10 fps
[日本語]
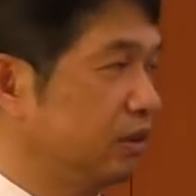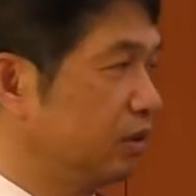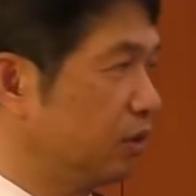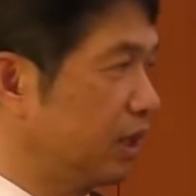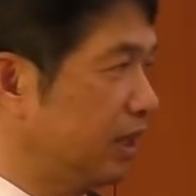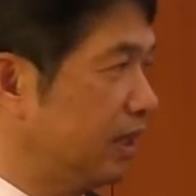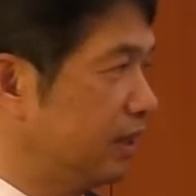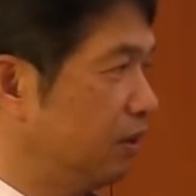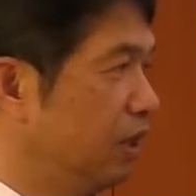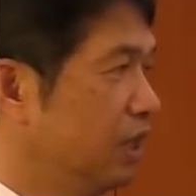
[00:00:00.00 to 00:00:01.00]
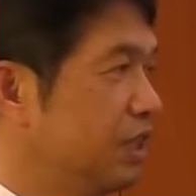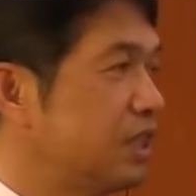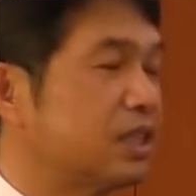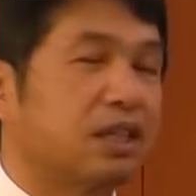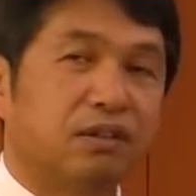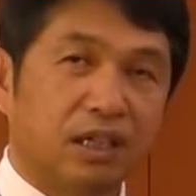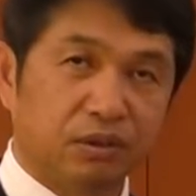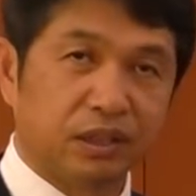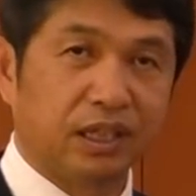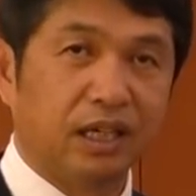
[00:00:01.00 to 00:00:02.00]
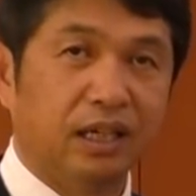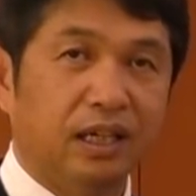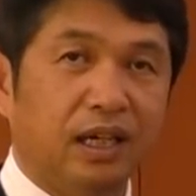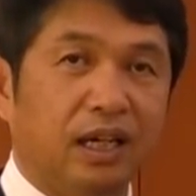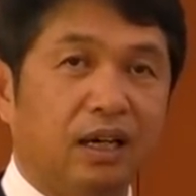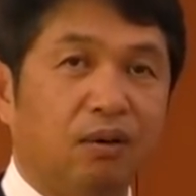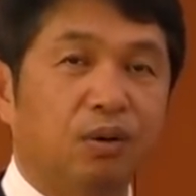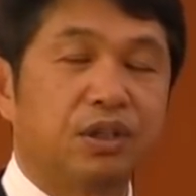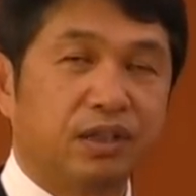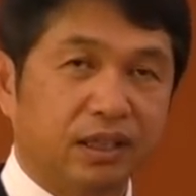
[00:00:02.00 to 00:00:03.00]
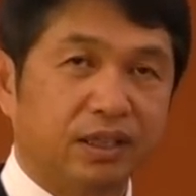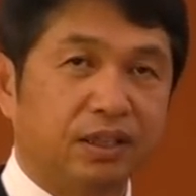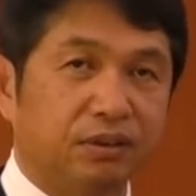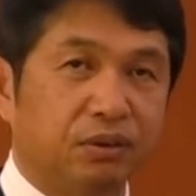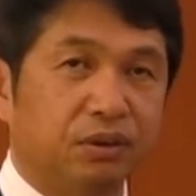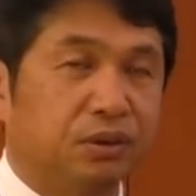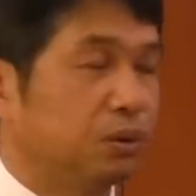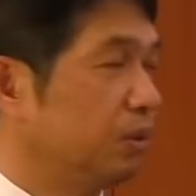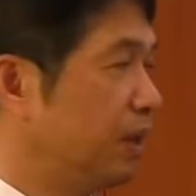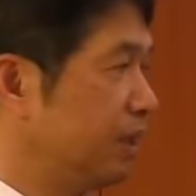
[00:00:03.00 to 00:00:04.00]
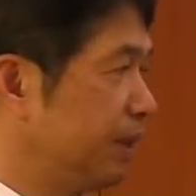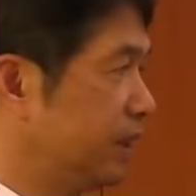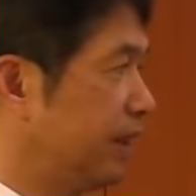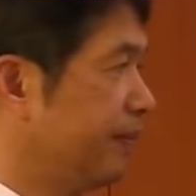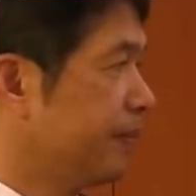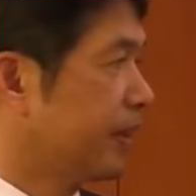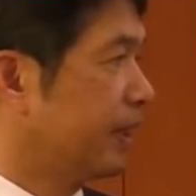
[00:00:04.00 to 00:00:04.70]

の方々を引き継げる可能性が大きくなってきているということもありまして